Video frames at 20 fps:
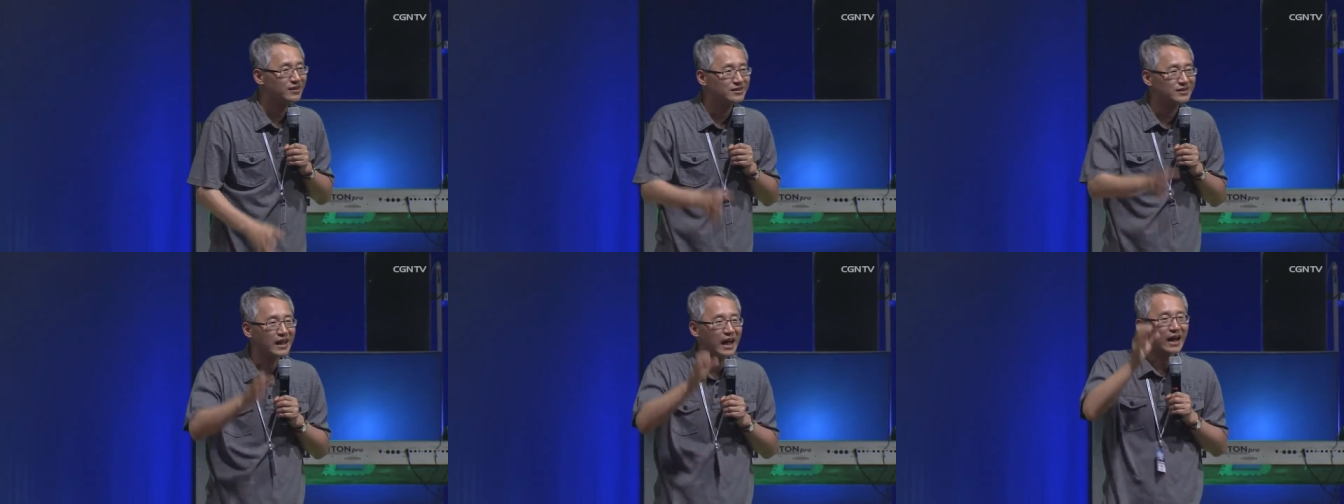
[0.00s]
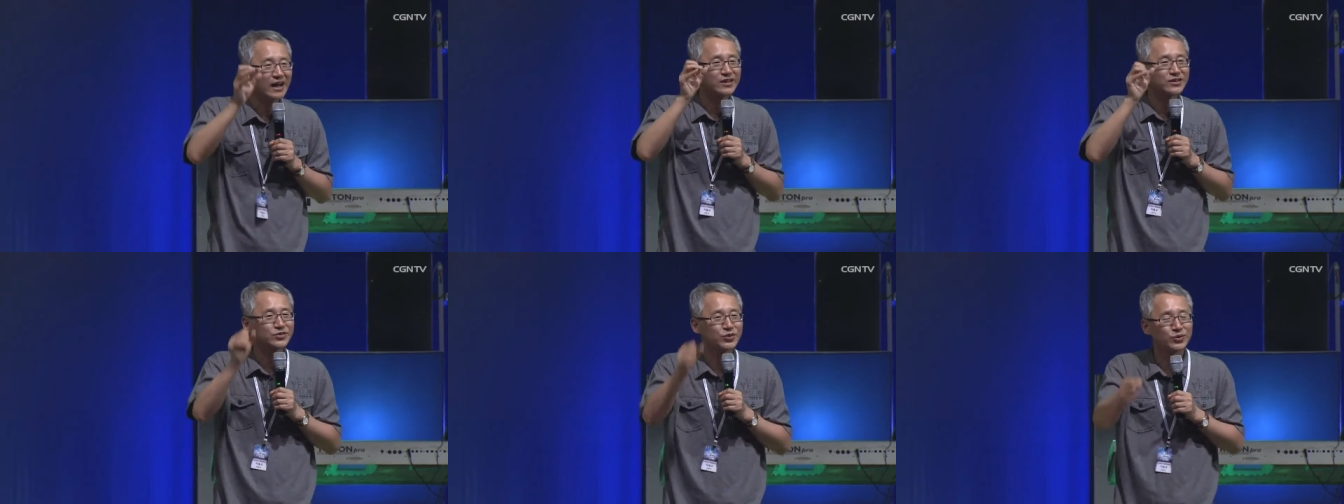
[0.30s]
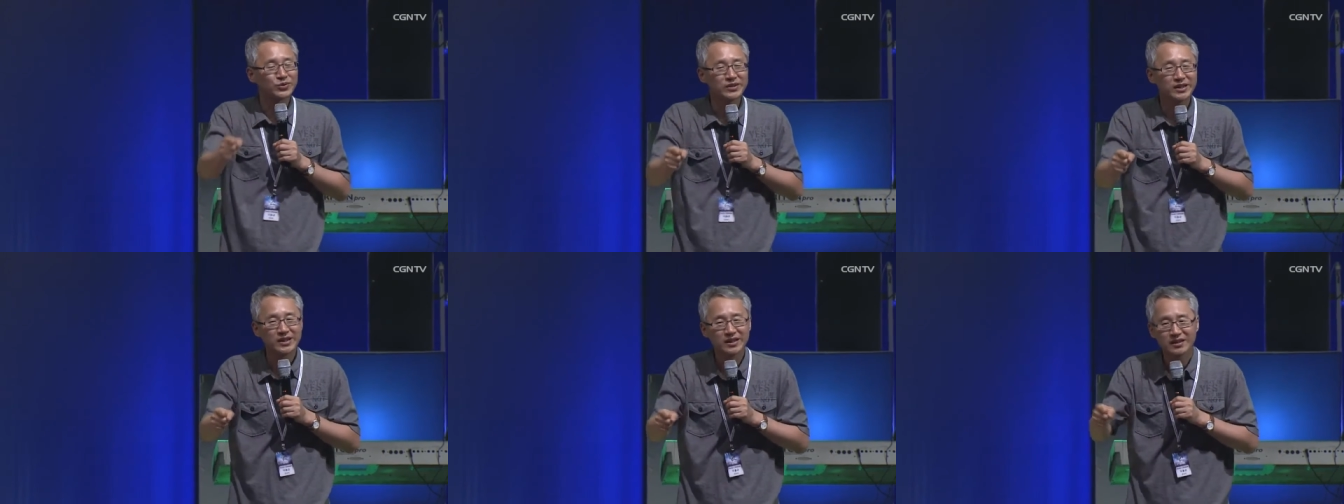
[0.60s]
나의
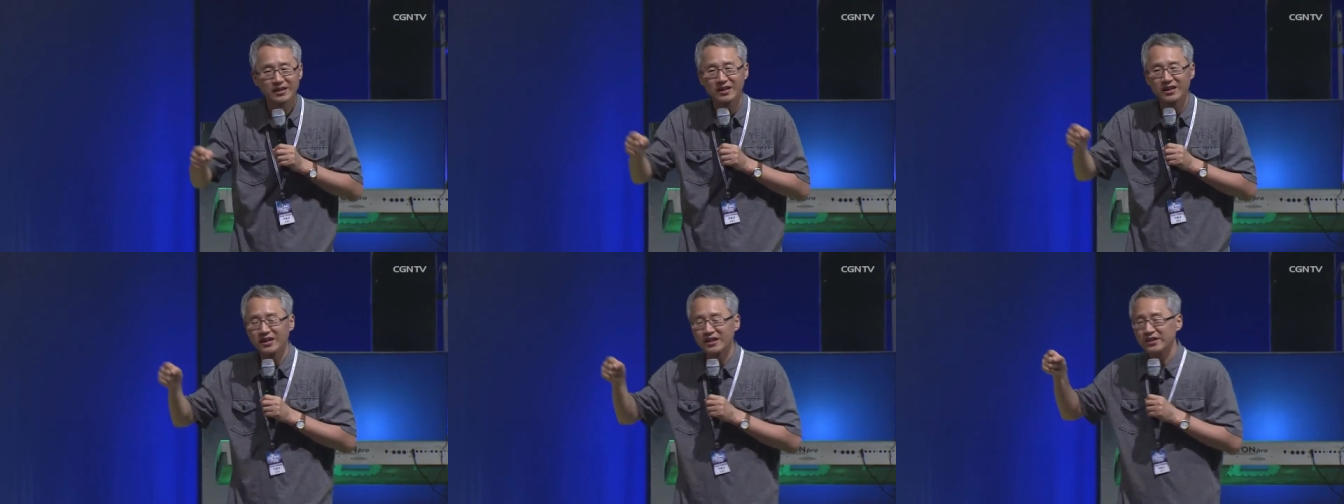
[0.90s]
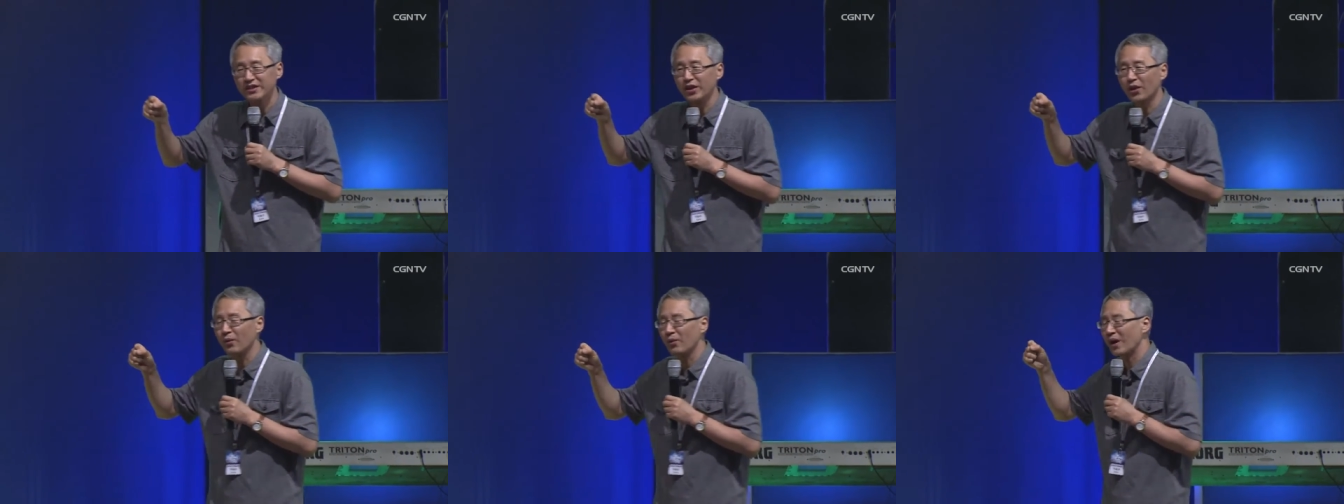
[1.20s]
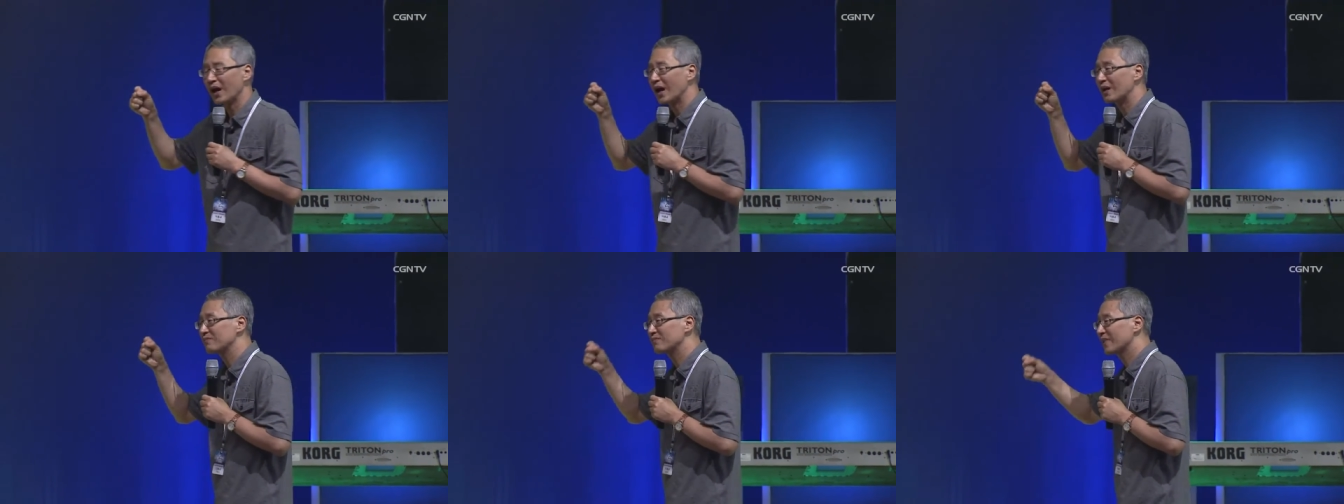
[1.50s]
손이
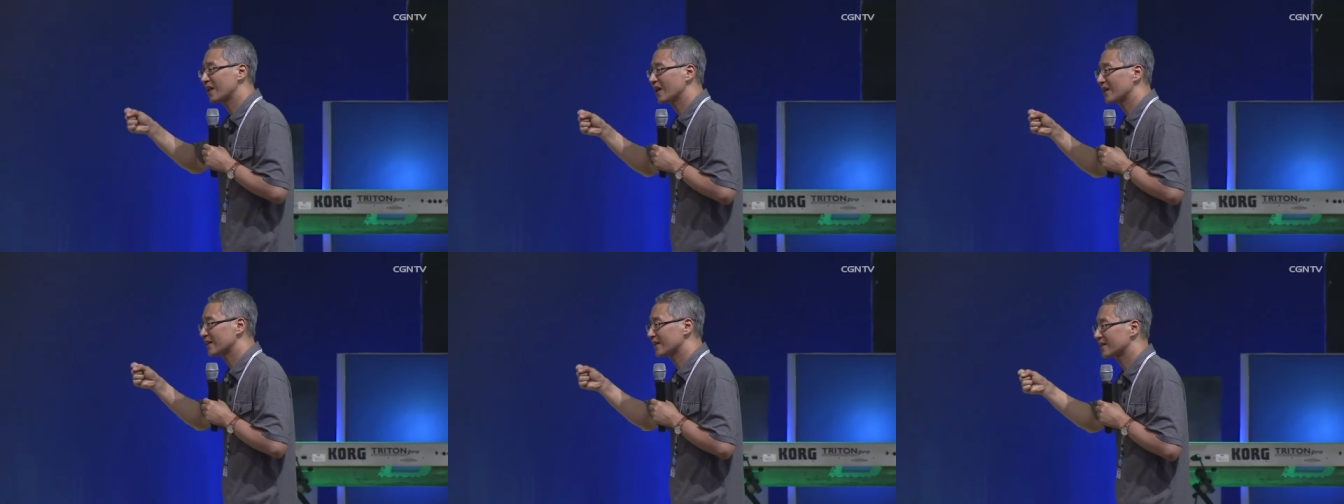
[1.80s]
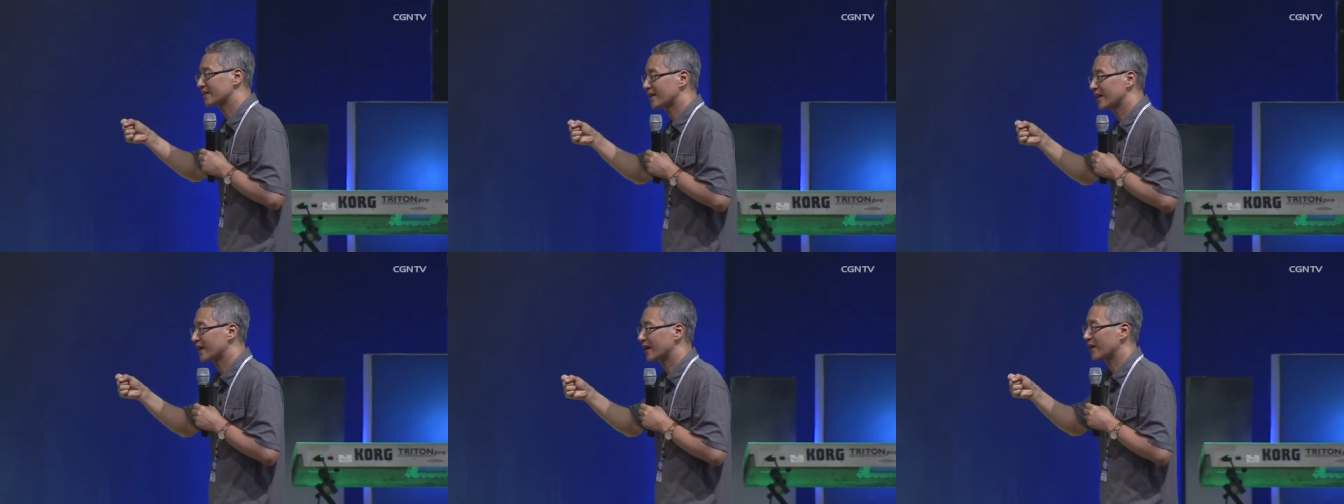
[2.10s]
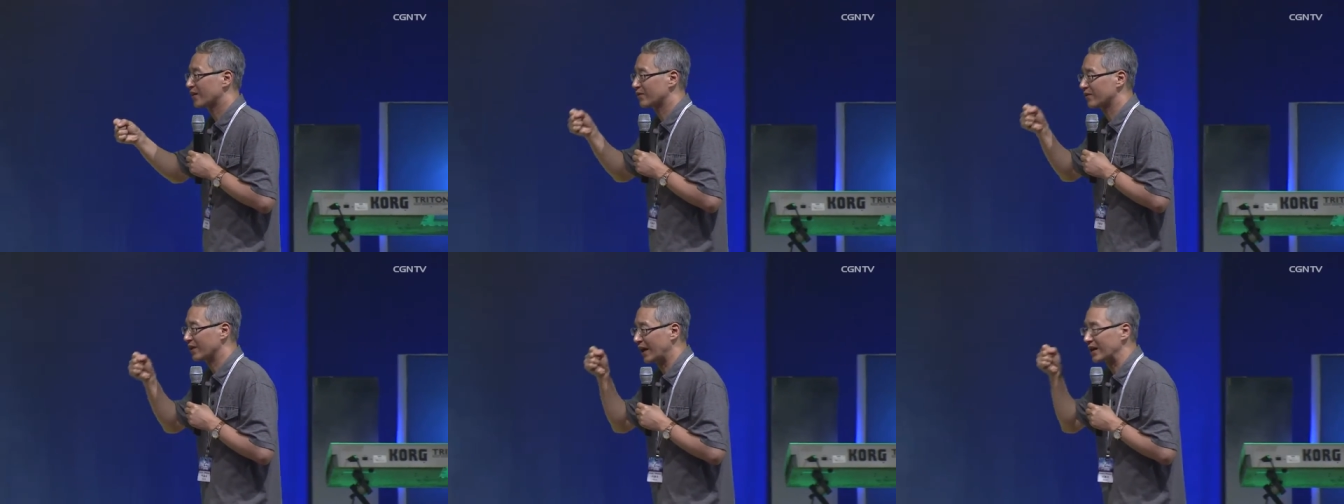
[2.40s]
너와 함께
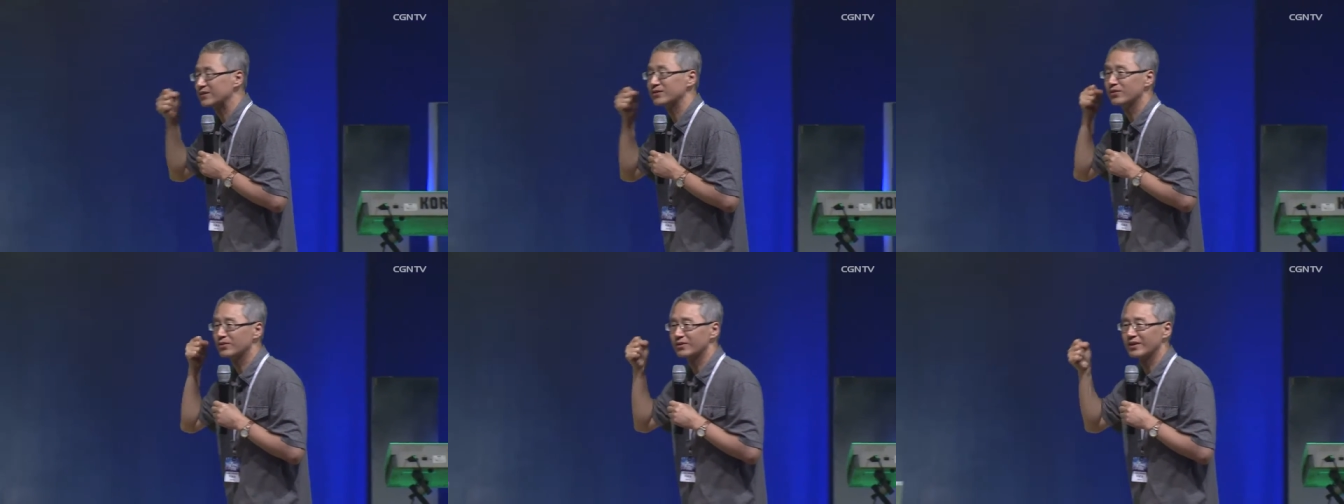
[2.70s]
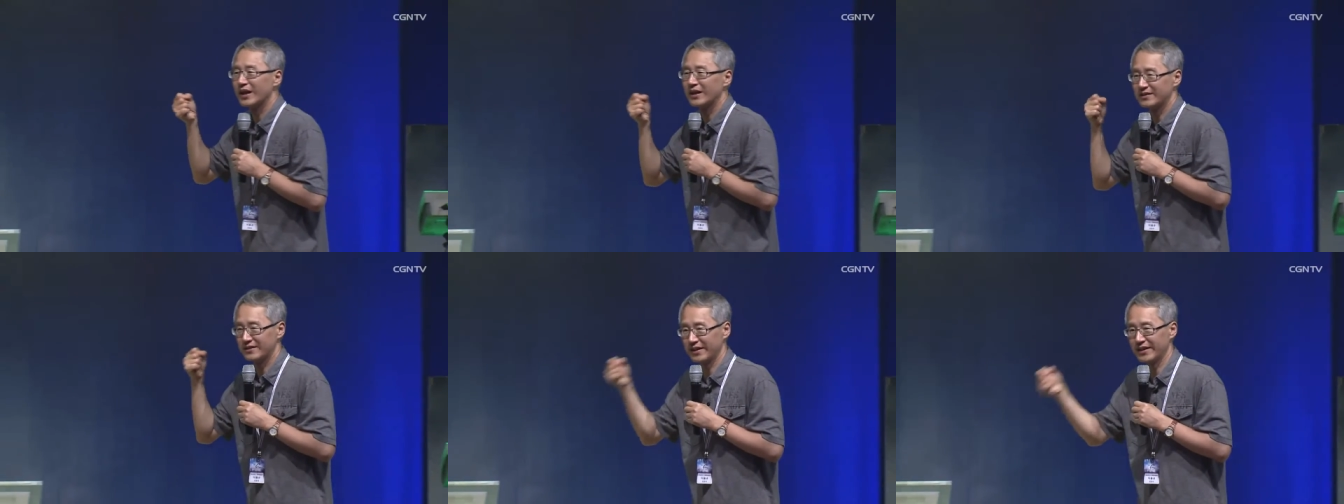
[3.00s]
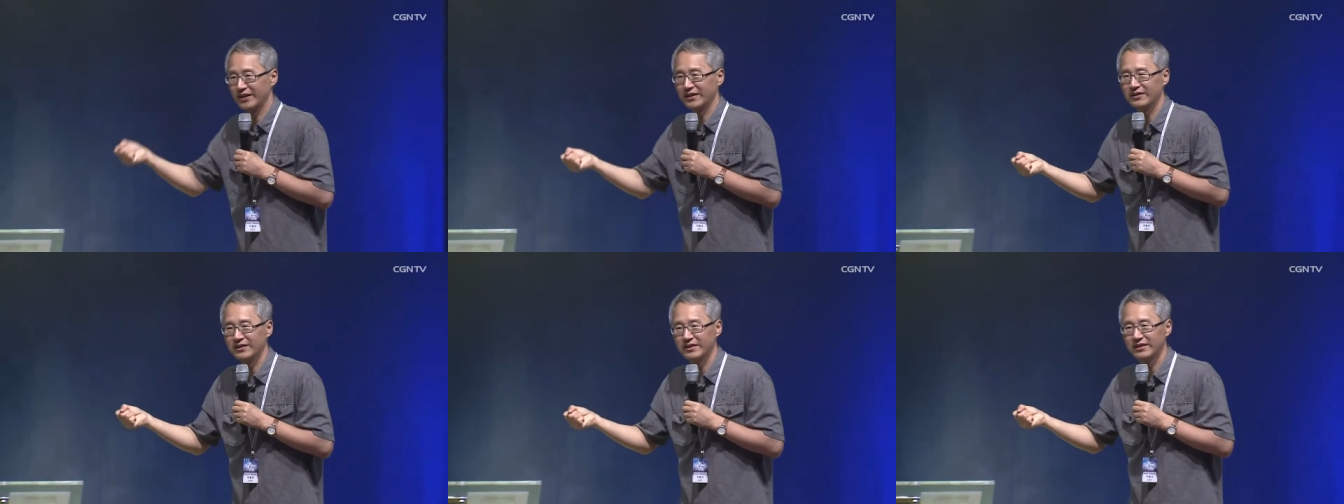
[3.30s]
하겠다라고 약속을
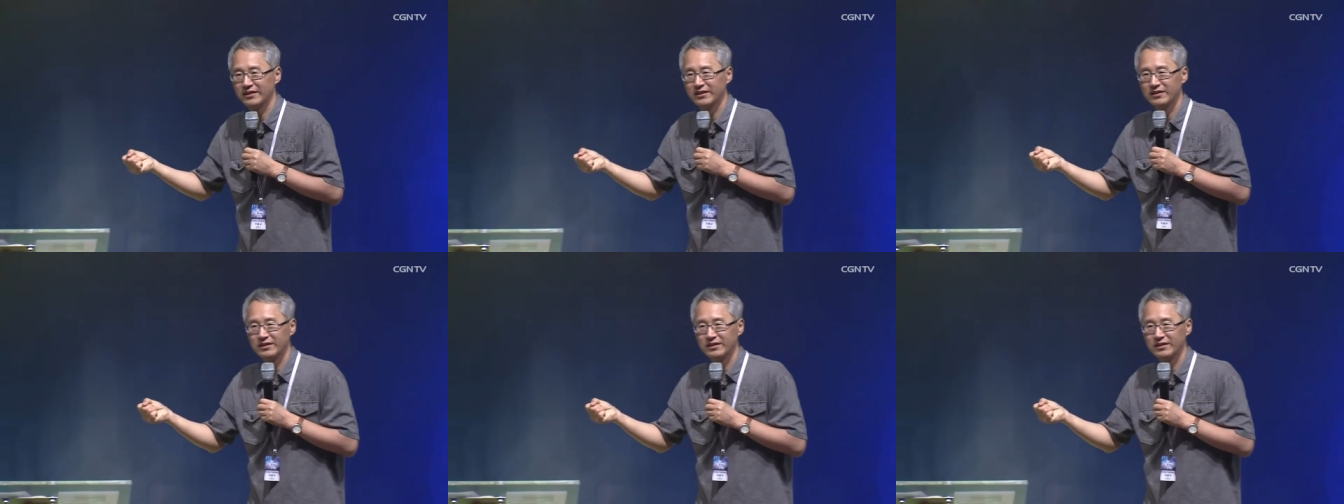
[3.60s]
하세요.